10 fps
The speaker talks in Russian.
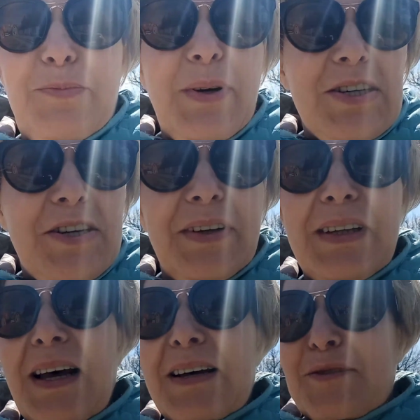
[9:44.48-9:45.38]
Спрашивает,
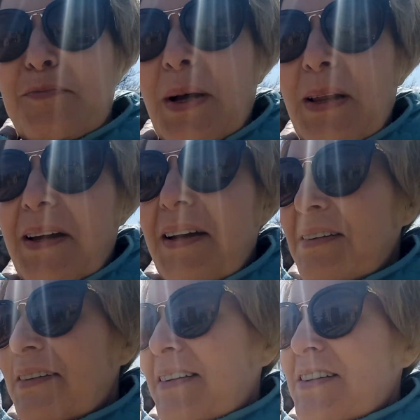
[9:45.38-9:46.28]
как спала,
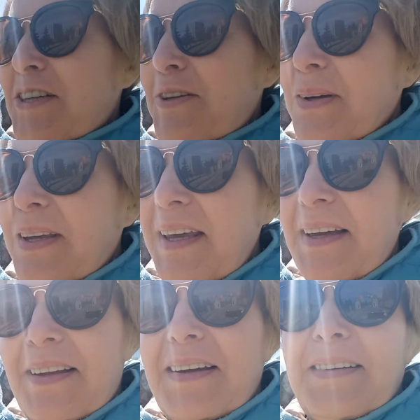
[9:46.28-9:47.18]
что
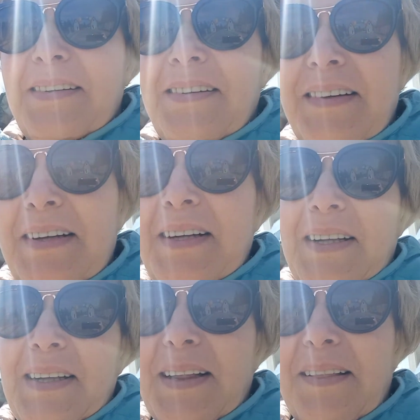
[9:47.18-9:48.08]
ела.
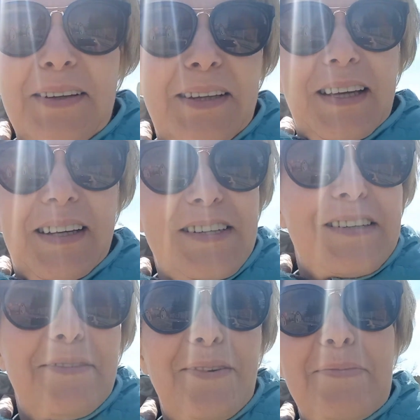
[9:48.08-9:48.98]
Так
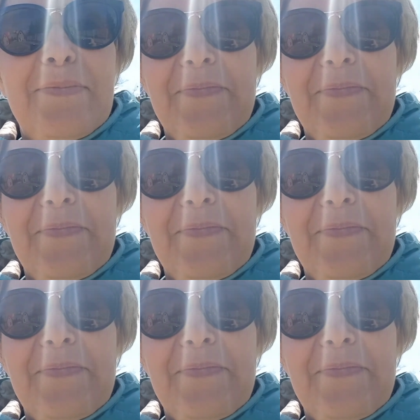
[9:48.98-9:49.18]
живем.